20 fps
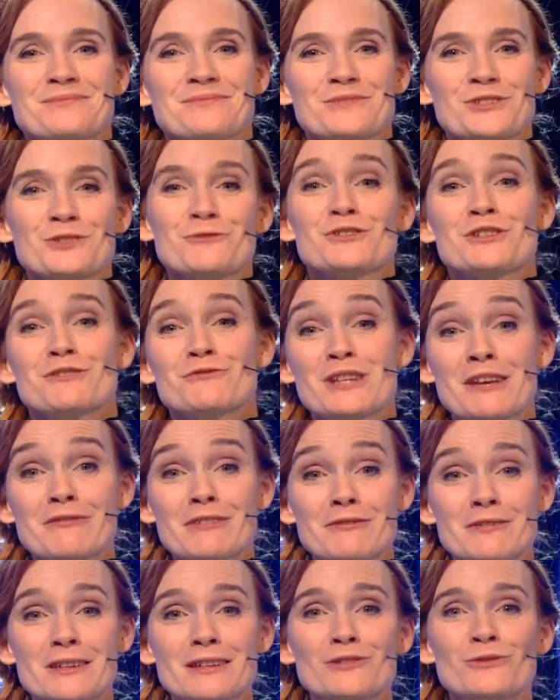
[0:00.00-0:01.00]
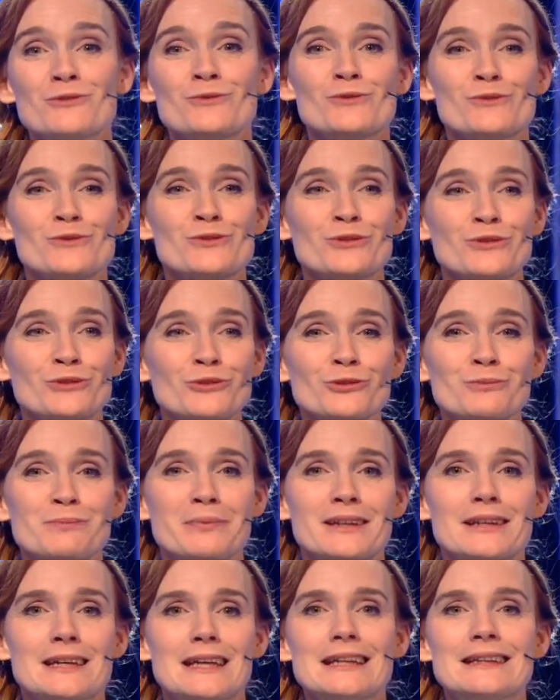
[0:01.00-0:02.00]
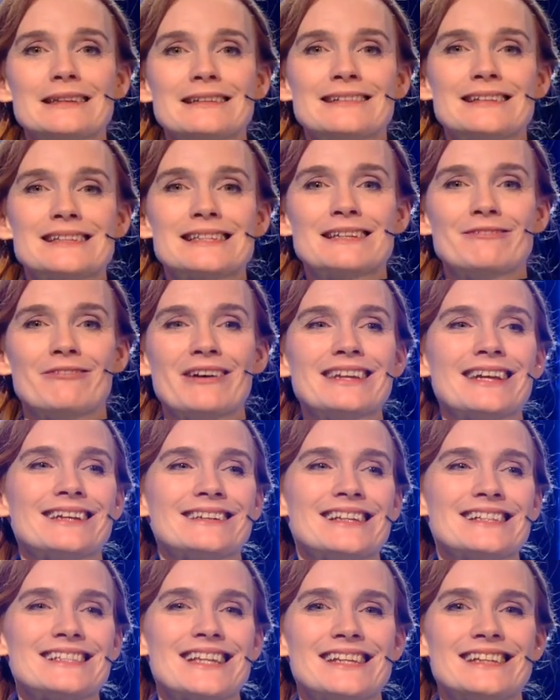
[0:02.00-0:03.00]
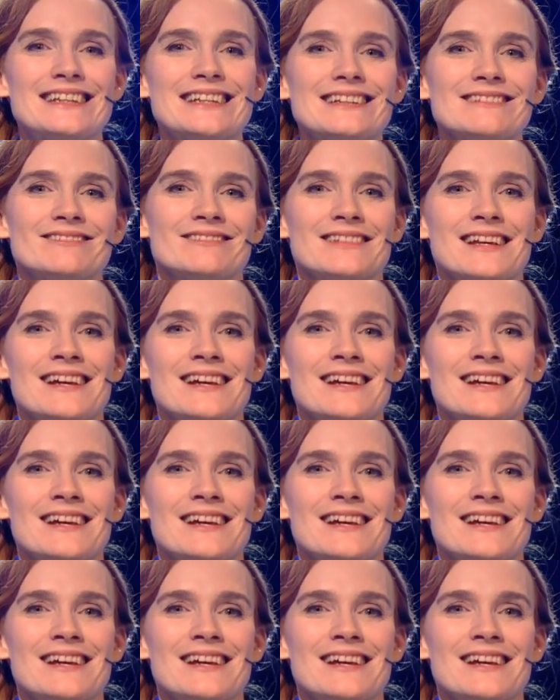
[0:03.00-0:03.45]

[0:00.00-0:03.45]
sauf si vous avez vécu sur une autre planète ces 20 dernières années.